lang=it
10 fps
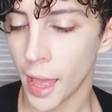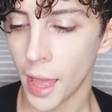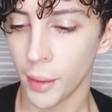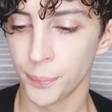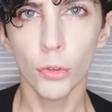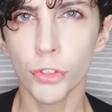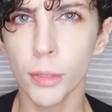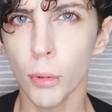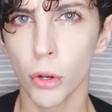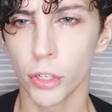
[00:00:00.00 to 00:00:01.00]
è un
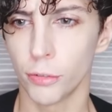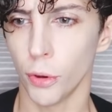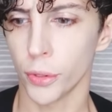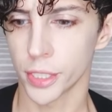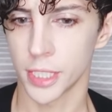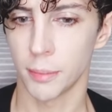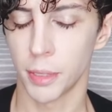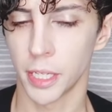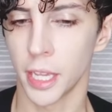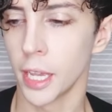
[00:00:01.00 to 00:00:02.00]
simbolo di forza
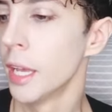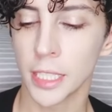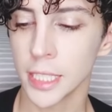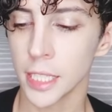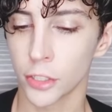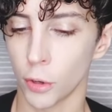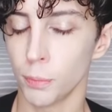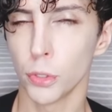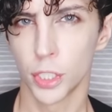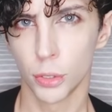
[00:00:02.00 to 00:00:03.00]
perché essere
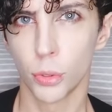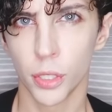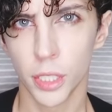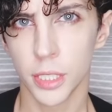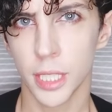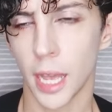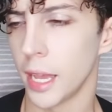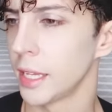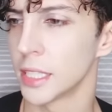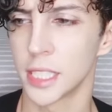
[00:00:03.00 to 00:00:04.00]
troppo sicuri di
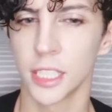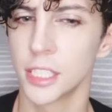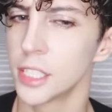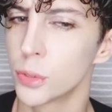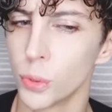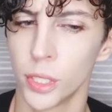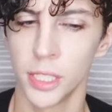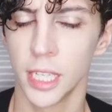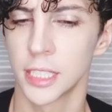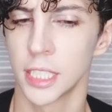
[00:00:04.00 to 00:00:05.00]
sé, essere sicuri
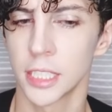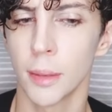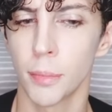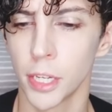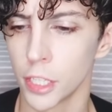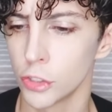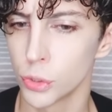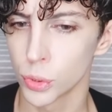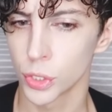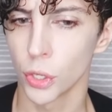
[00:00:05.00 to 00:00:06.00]
di essere sempre nel
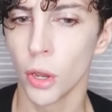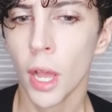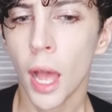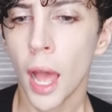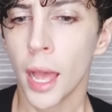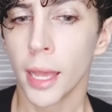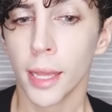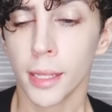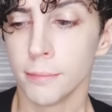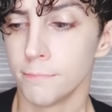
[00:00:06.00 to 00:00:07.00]
giusto
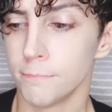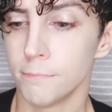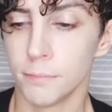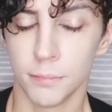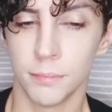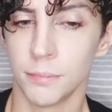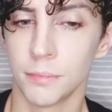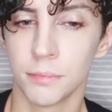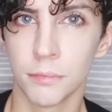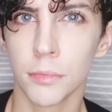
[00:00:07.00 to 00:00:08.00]

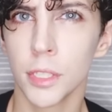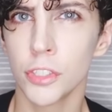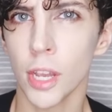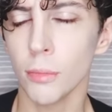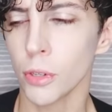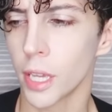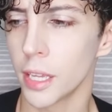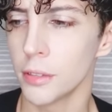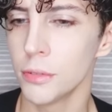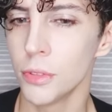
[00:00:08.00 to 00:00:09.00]
diciamo
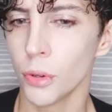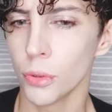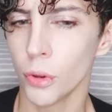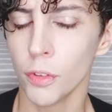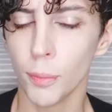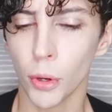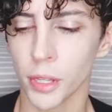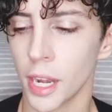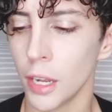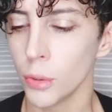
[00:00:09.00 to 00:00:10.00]
che no, non vi
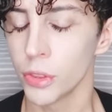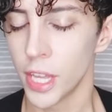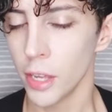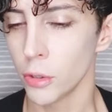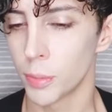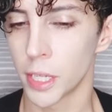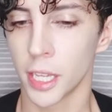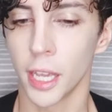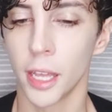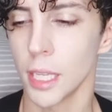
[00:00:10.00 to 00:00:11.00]
porterà lontano
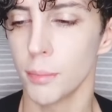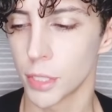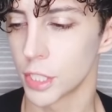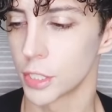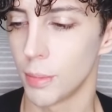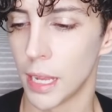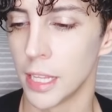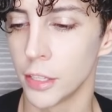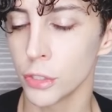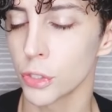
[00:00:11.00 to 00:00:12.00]
perché sempre si
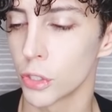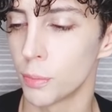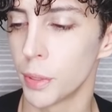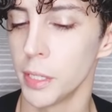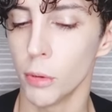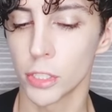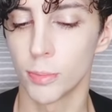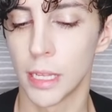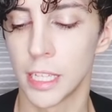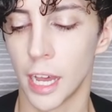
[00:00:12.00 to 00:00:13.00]
sbaglia io sono il primo a
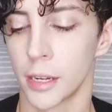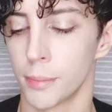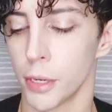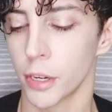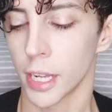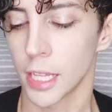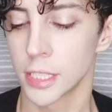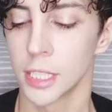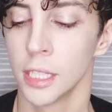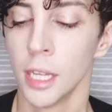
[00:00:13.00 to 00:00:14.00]
sbagliare però
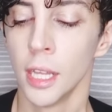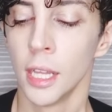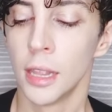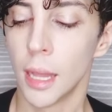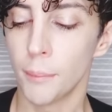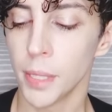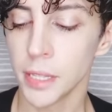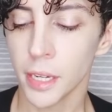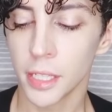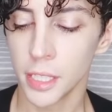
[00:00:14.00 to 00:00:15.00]
ragazzi
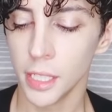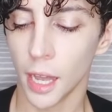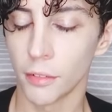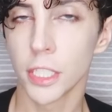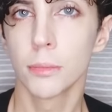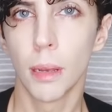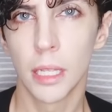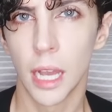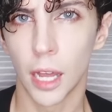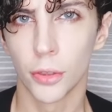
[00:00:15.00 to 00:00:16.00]
l'ammettere di aver
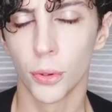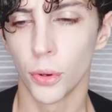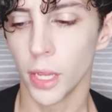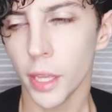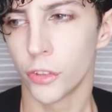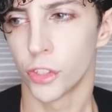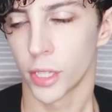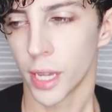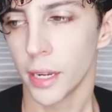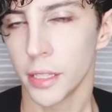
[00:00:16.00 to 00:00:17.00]
sbagliato e
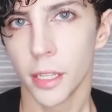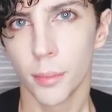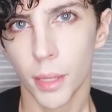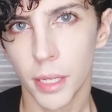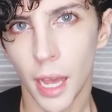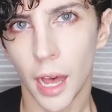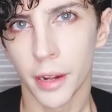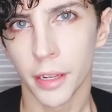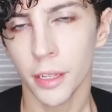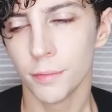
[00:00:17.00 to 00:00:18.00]
cercare di
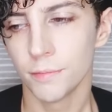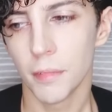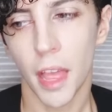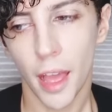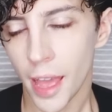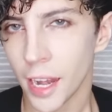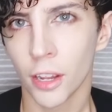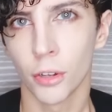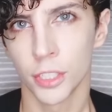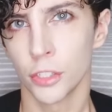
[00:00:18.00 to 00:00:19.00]
rimediare è
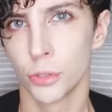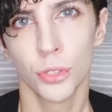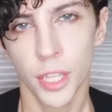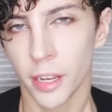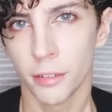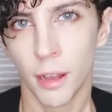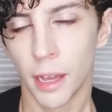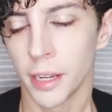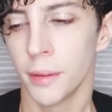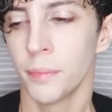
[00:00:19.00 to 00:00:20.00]
la cosa giusta da
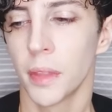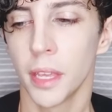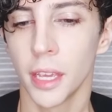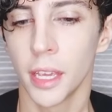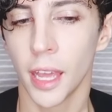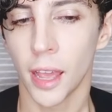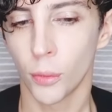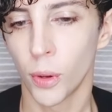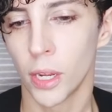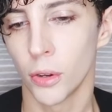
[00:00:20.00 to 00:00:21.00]
fare e
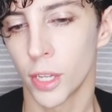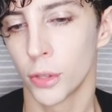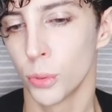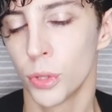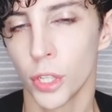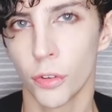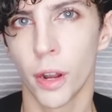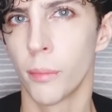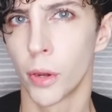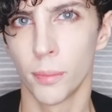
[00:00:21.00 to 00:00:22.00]
è quello che tutti
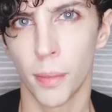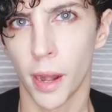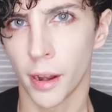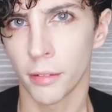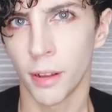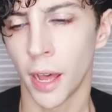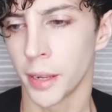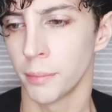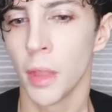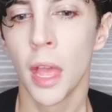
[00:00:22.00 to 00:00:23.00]
dovrebbero imparare a
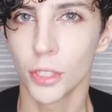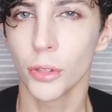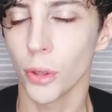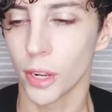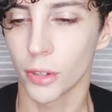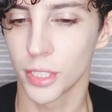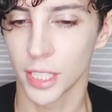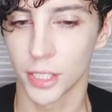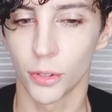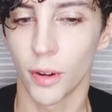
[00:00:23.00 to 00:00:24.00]
fare. Di solito è una cosa
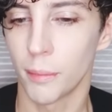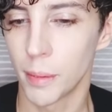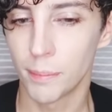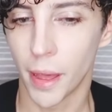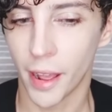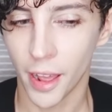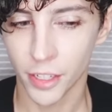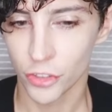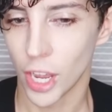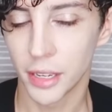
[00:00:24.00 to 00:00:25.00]
che si dovrebbe
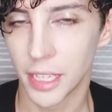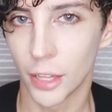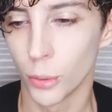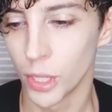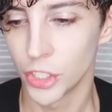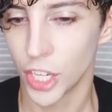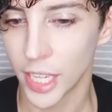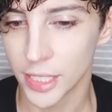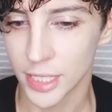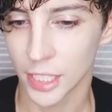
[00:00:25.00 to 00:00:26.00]
imparare già
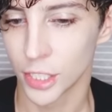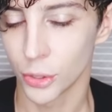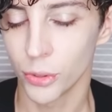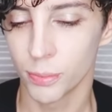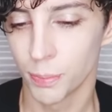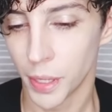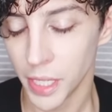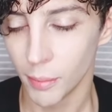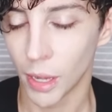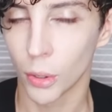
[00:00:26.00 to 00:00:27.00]
nell'adolescenza, se non
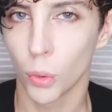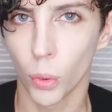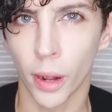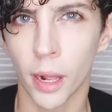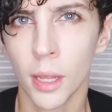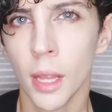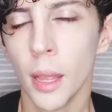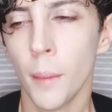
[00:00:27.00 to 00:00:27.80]
prima ancora,